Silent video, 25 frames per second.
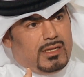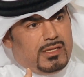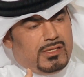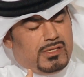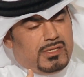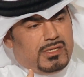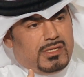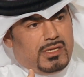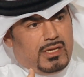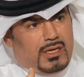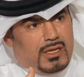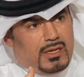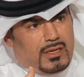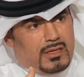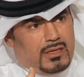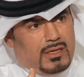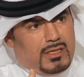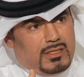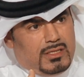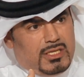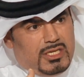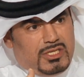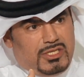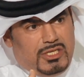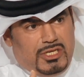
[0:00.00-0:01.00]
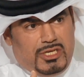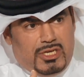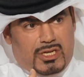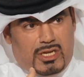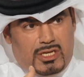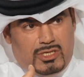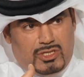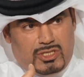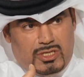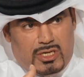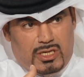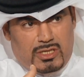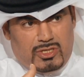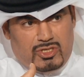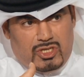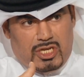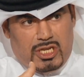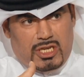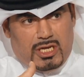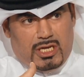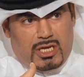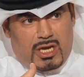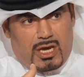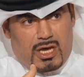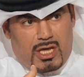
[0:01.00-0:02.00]
للسعر للتسعيره
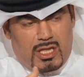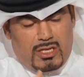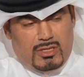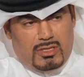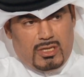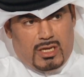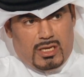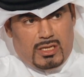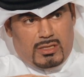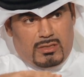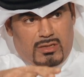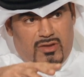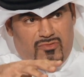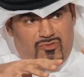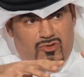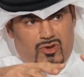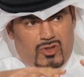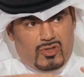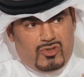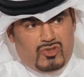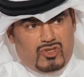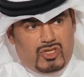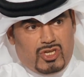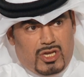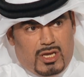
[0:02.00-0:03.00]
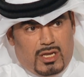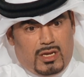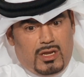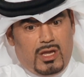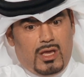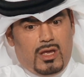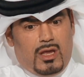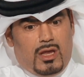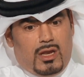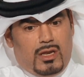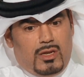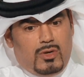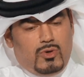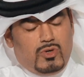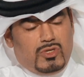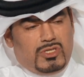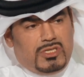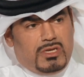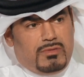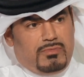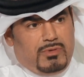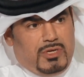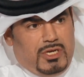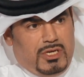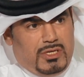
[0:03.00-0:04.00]
الشركه هذه تفرض السعر اللي هو
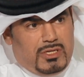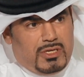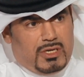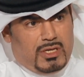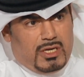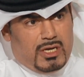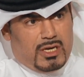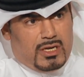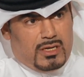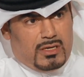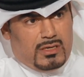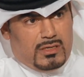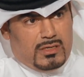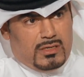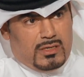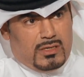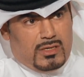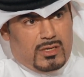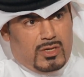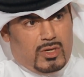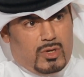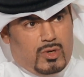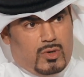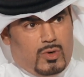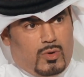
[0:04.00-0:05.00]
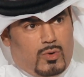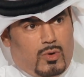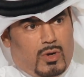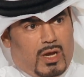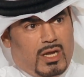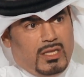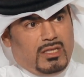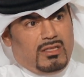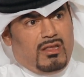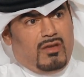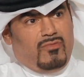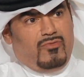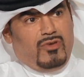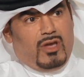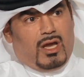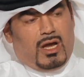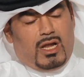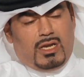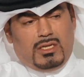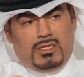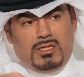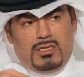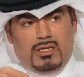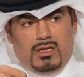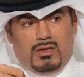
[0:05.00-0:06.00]
70 ريال وحتى في
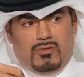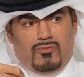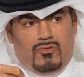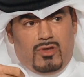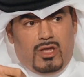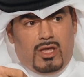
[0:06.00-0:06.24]
حاله انك